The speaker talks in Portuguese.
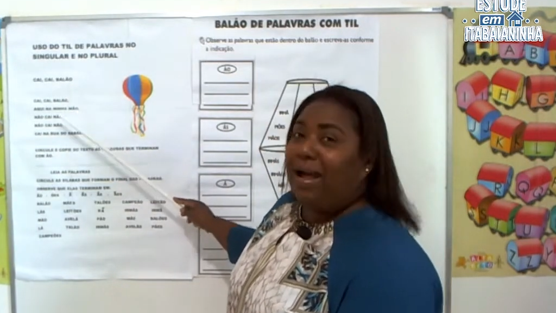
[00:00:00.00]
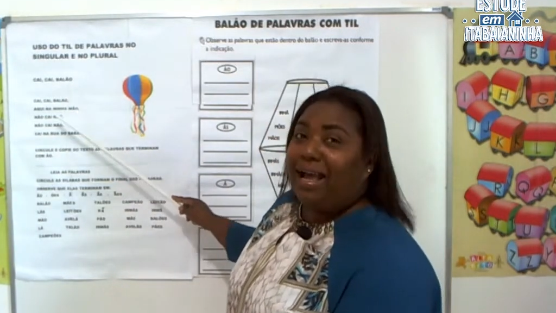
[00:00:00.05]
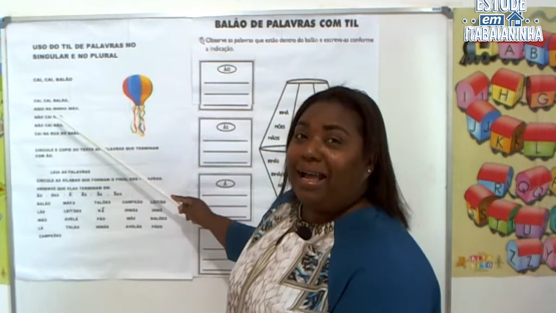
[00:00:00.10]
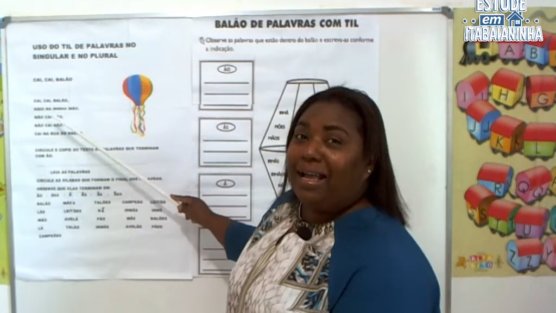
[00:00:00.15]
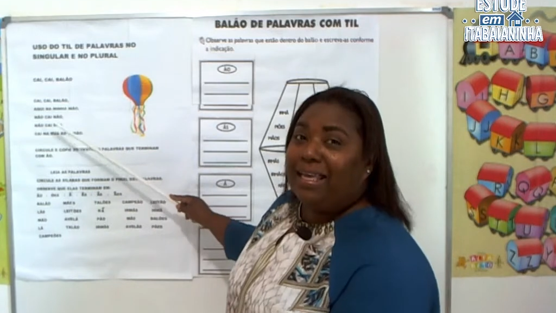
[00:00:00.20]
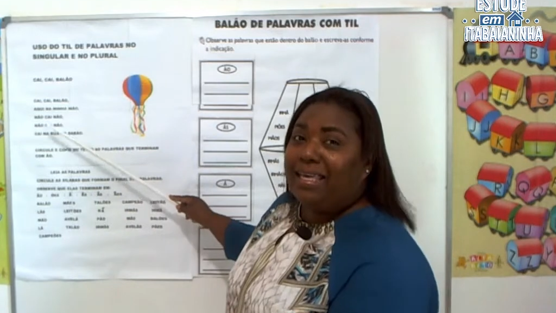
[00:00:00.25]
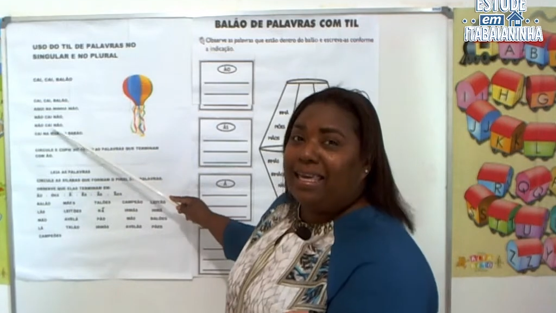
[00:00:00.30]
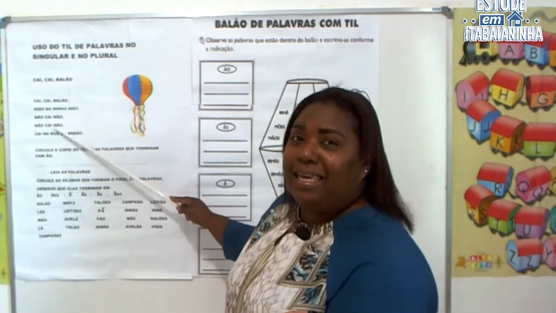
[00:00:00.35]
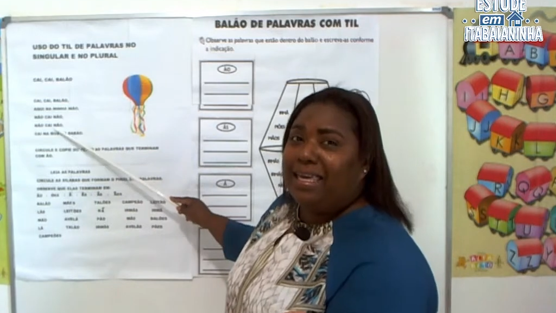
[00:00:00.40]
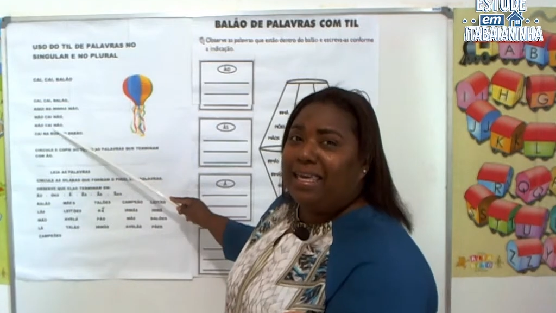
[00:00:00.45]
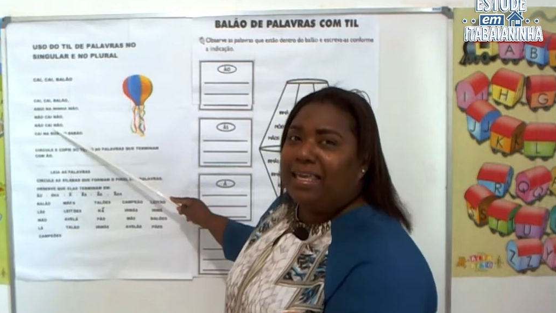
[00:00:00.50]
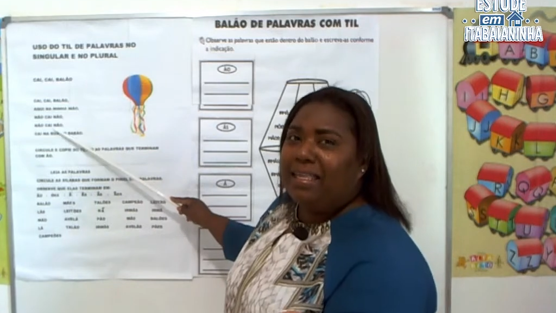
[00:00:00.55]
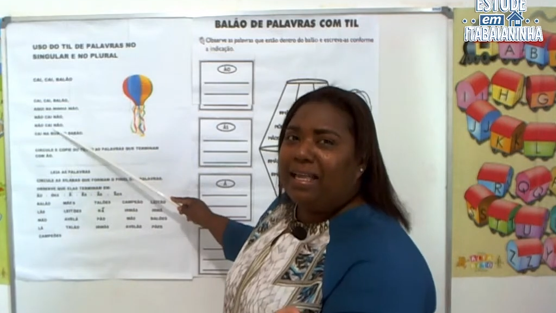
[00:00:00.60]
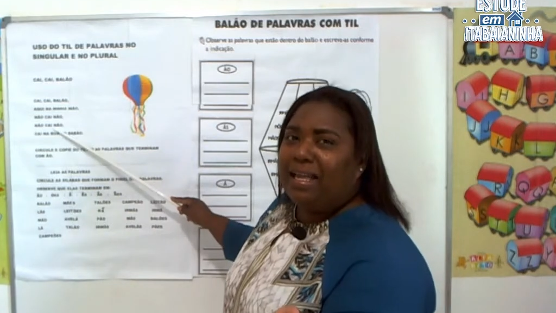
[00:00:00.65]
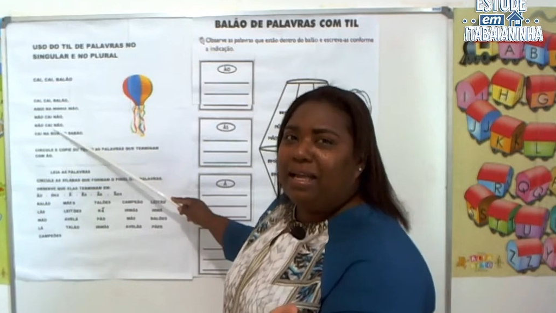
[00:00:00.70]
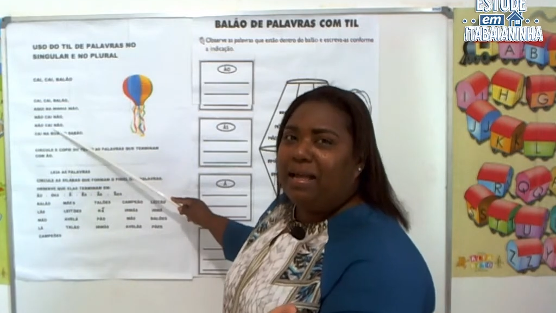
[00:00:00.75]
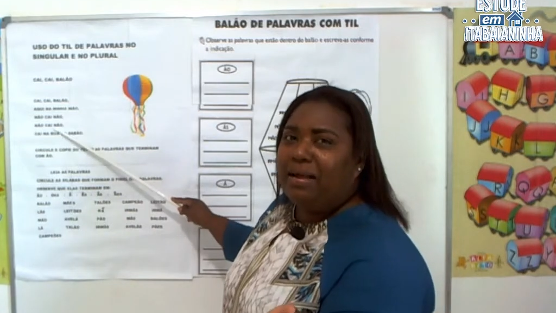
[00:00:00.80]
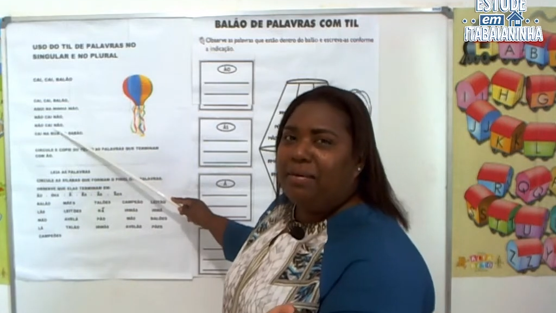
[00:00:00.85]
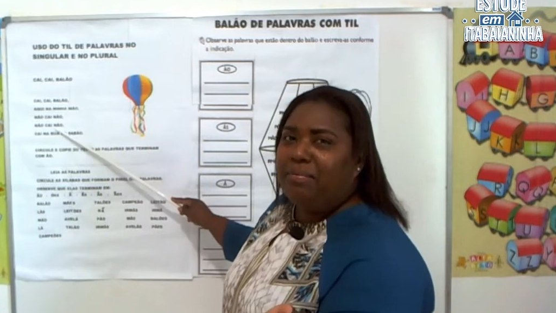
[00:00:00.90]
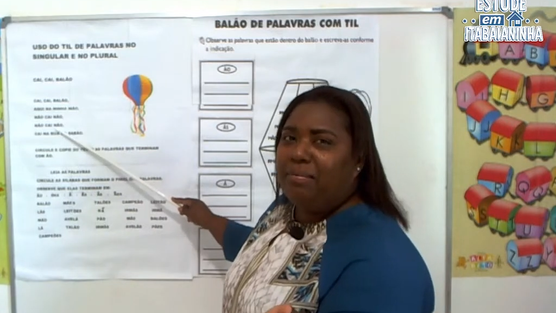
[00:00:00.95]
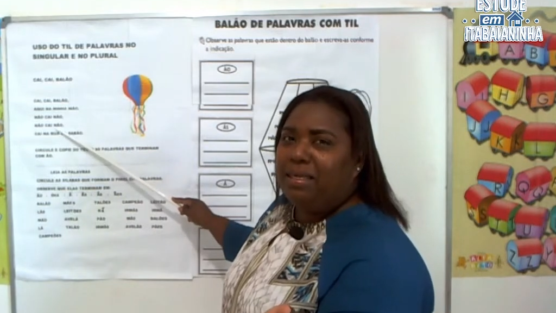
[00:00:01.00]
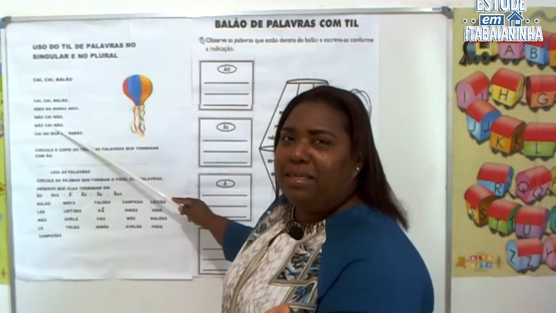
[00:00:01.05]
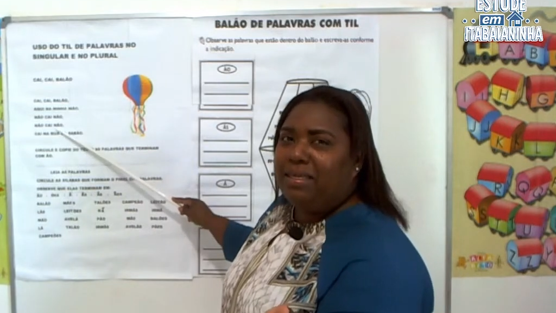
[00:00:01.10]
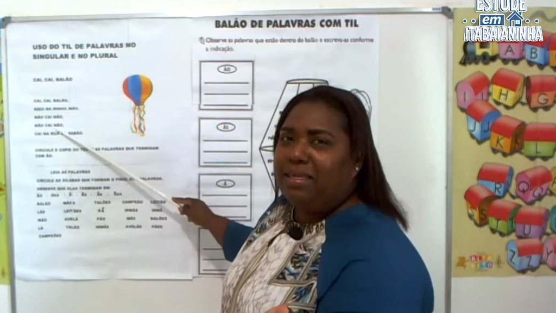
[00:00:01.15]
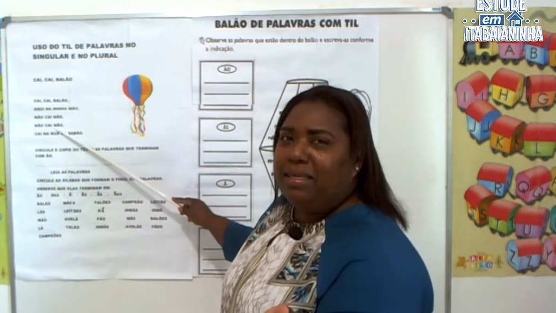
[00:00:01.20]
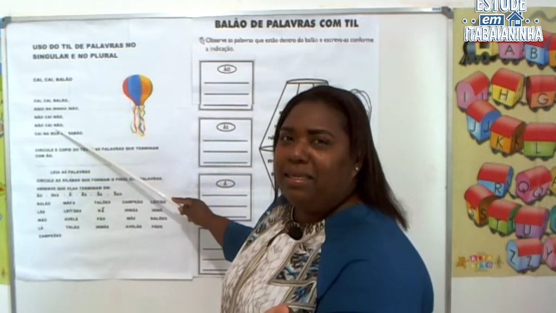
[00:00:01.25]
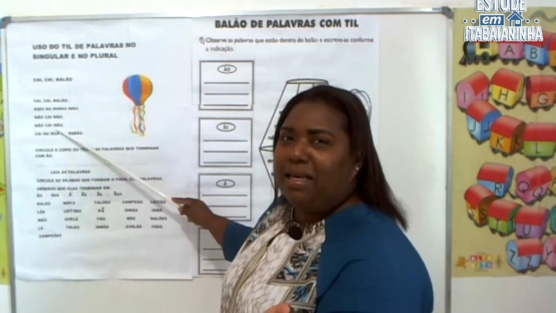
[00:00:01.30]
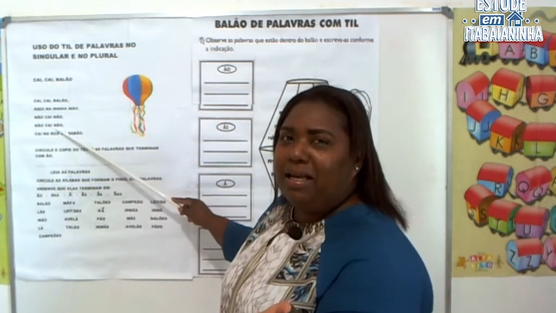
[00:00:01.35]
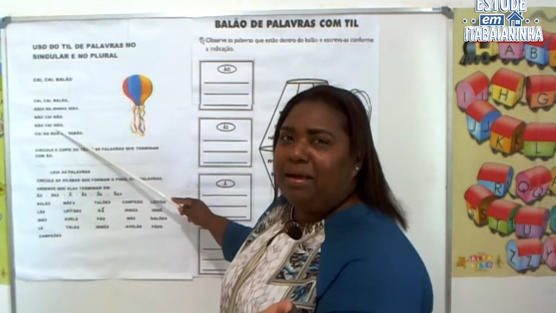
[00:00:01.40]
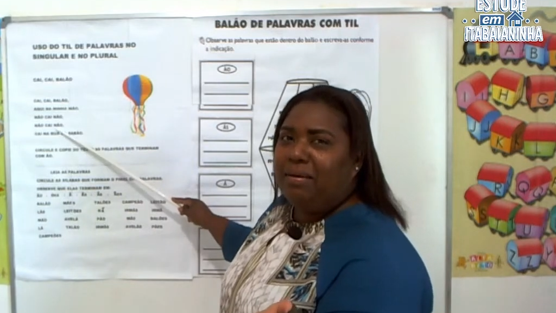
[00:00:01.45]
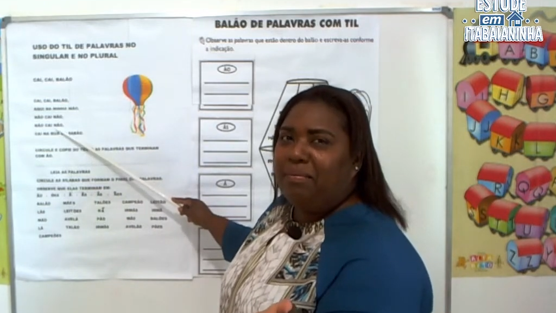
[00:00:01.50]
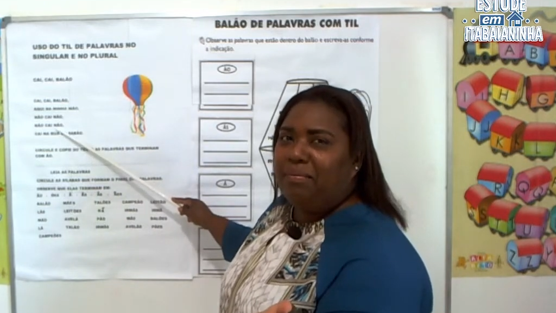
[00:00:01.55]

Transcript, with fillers: aqui na minha